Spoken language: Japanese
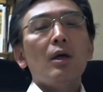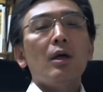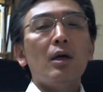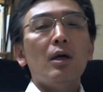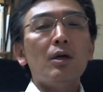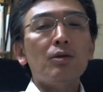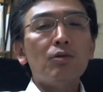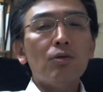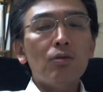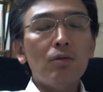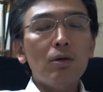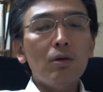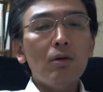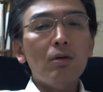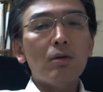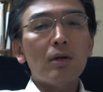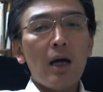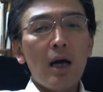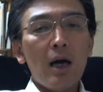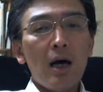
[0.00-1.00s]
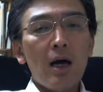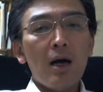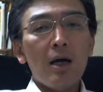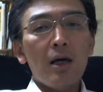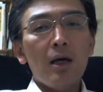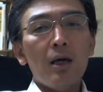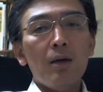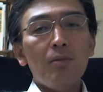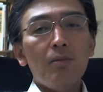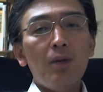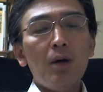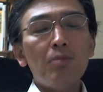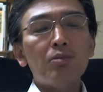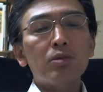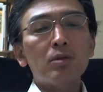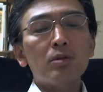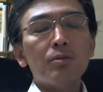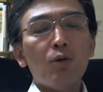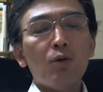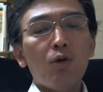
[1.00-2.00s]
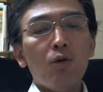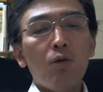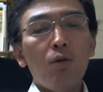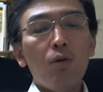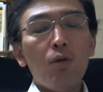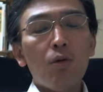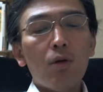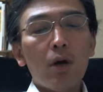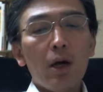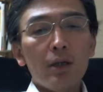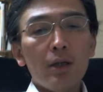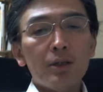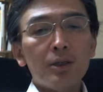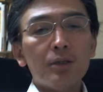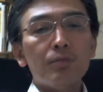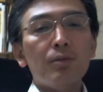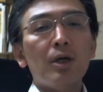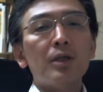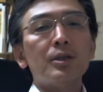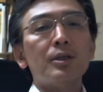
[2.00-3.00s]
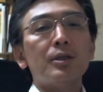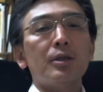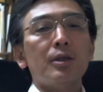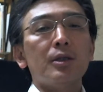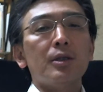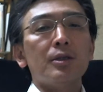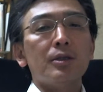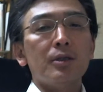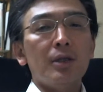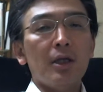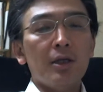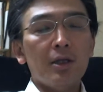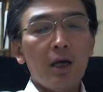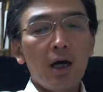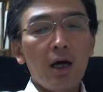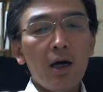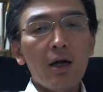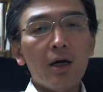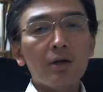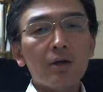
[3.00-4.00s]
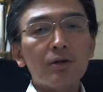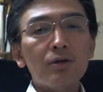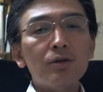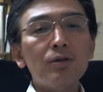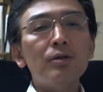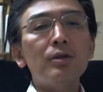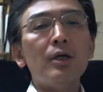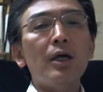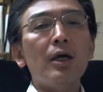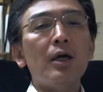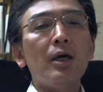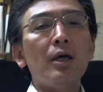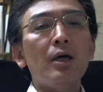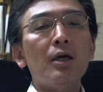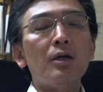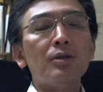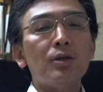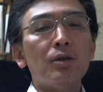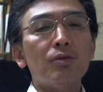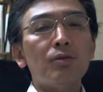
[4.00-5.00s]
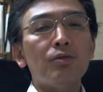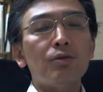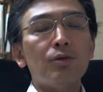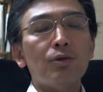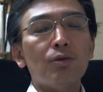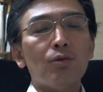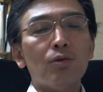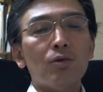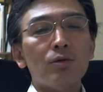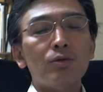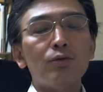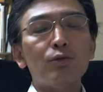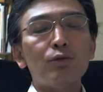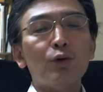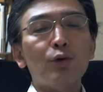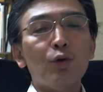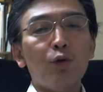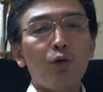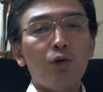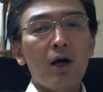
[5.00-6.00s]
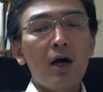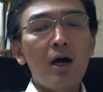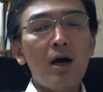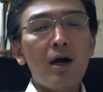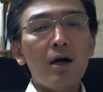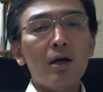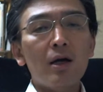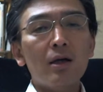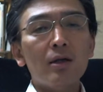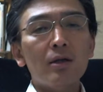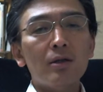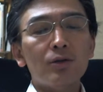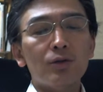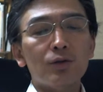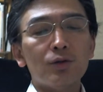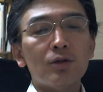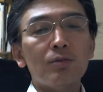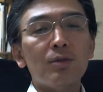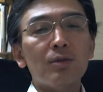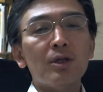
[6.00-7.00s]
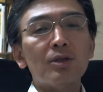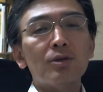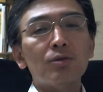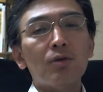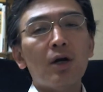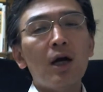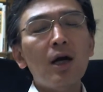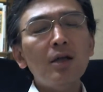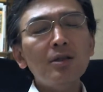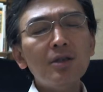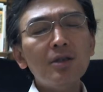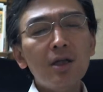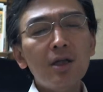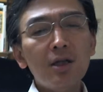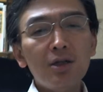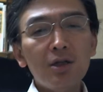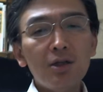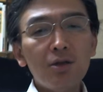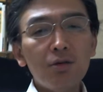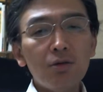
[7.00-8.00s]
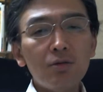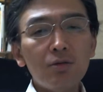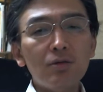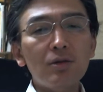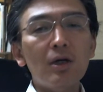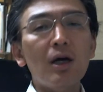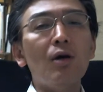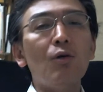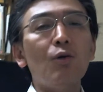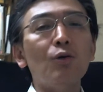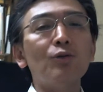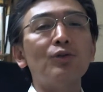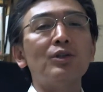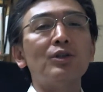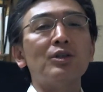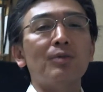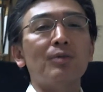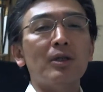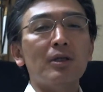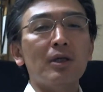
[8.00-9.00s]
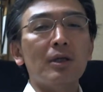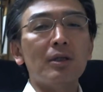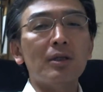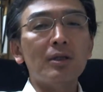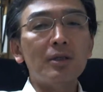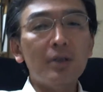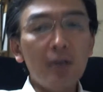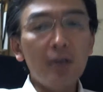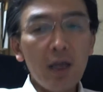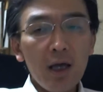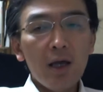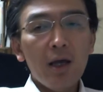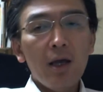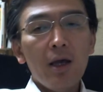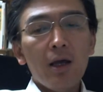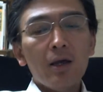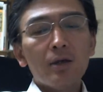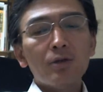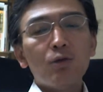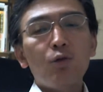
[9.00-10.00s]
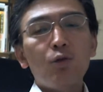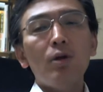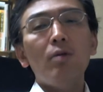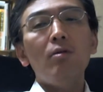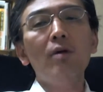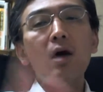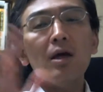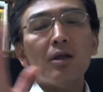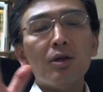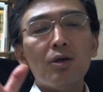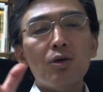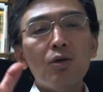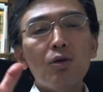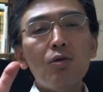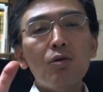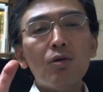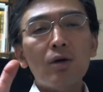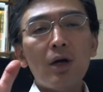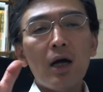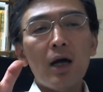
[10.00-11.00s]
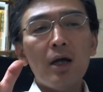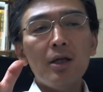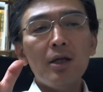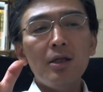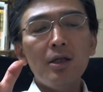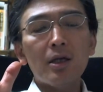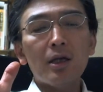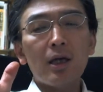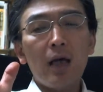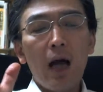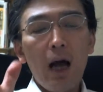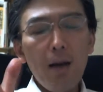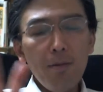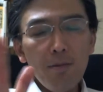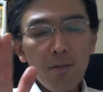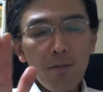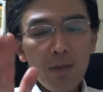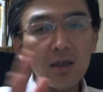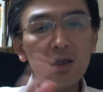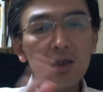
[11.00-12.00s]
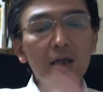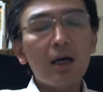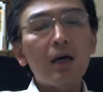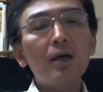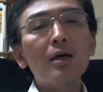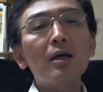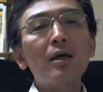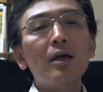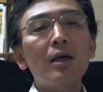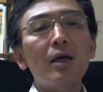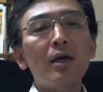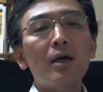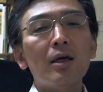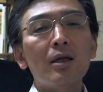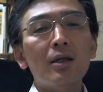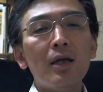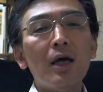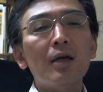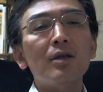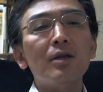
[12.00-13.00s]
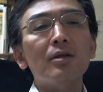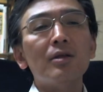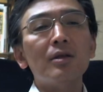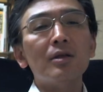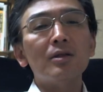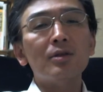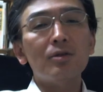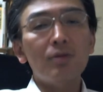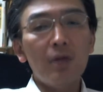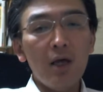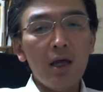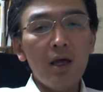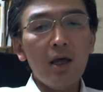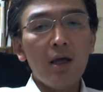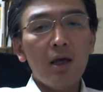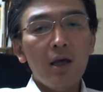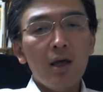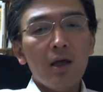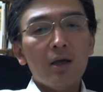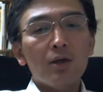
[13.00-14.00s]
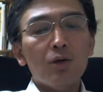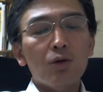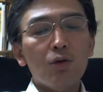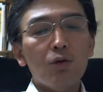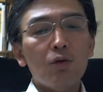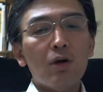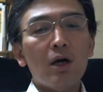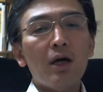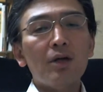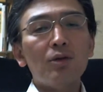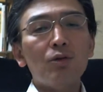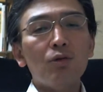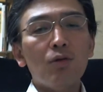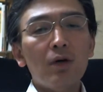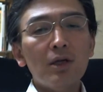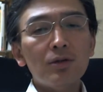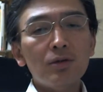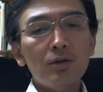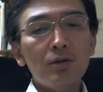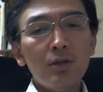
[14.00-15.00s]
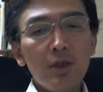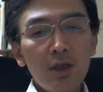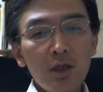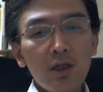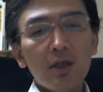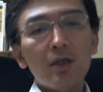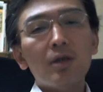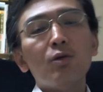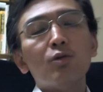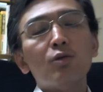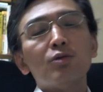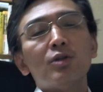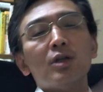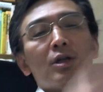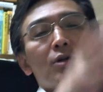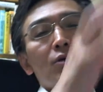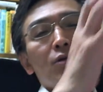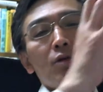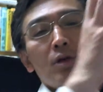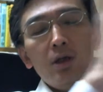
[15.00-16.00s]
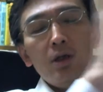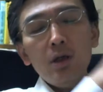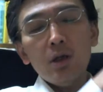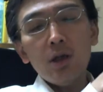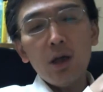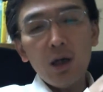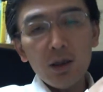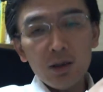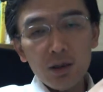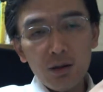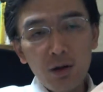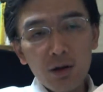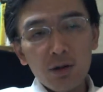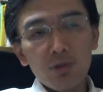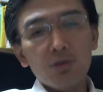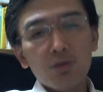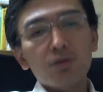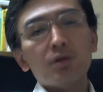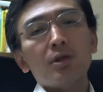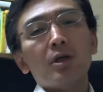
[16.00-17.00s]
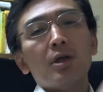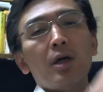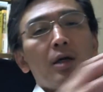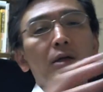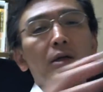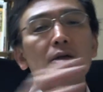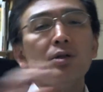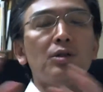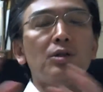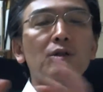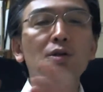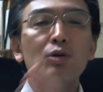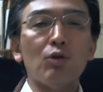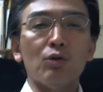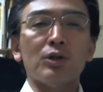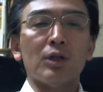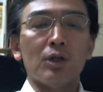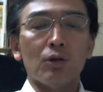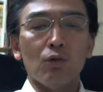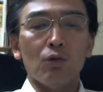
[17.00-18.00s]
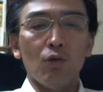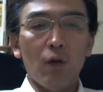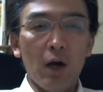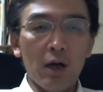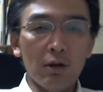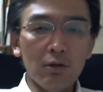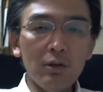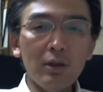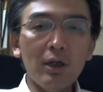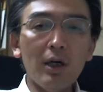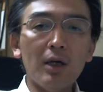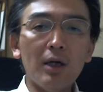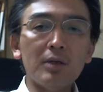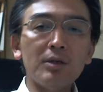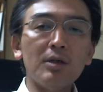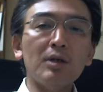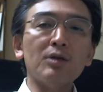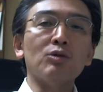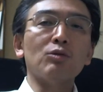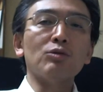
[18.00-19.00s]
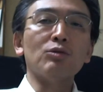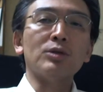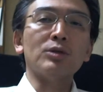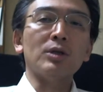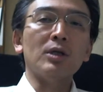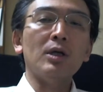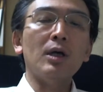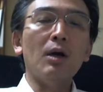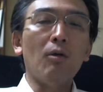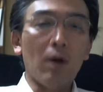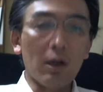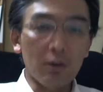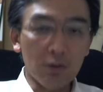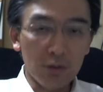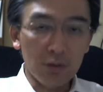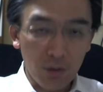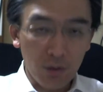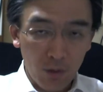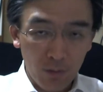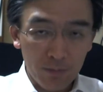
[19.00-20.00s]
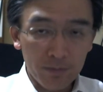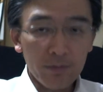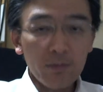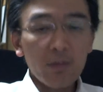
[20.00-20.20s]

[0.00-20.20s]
えところが、えバブルも崩壊しましてですね、長らく、え平成不況が続きますと、完全な二極化が起こってしまったんですね。これは業界にあんまり関係ないんですね。業界問わずに業績のいい会社は業績がいいし、業績の悪い会社は業績が悪いと。